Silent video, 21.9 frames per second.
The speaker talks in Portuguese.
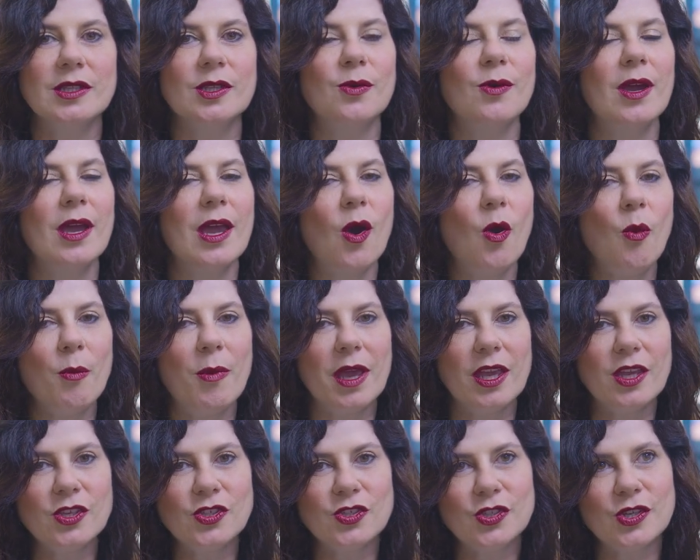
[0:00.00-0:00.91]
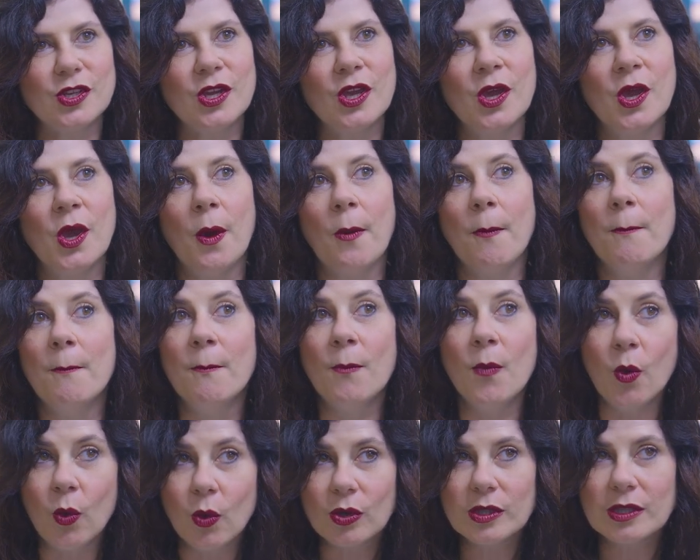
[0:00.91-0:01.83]
Então, realmente
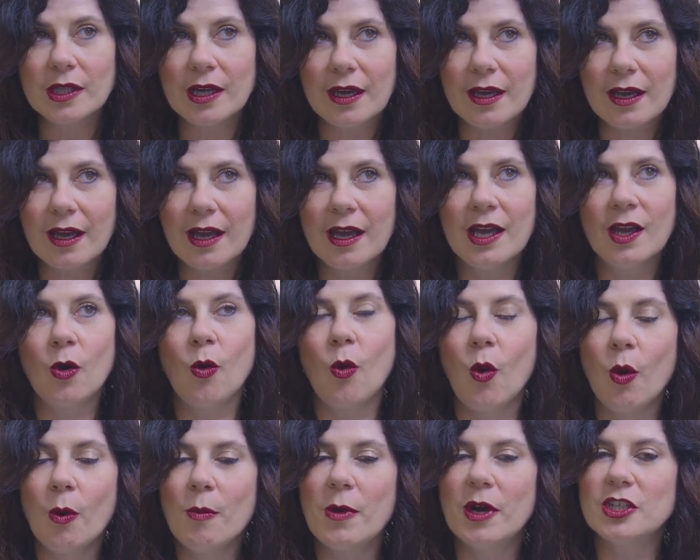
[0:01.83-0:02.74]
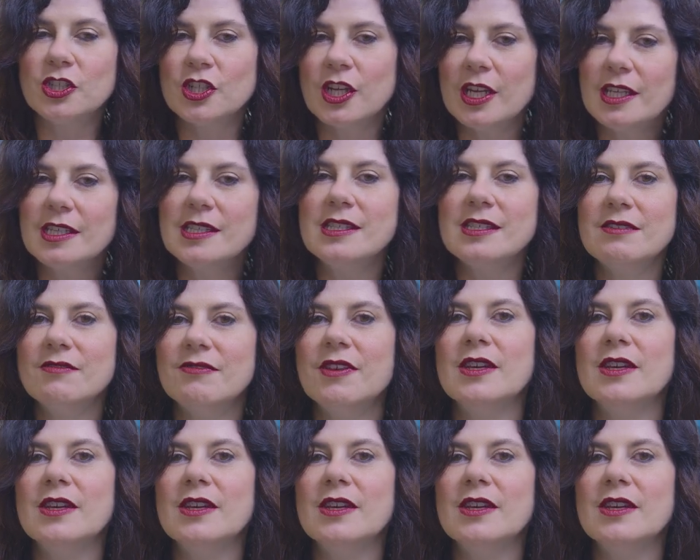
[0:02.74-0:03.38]
muda como a gente se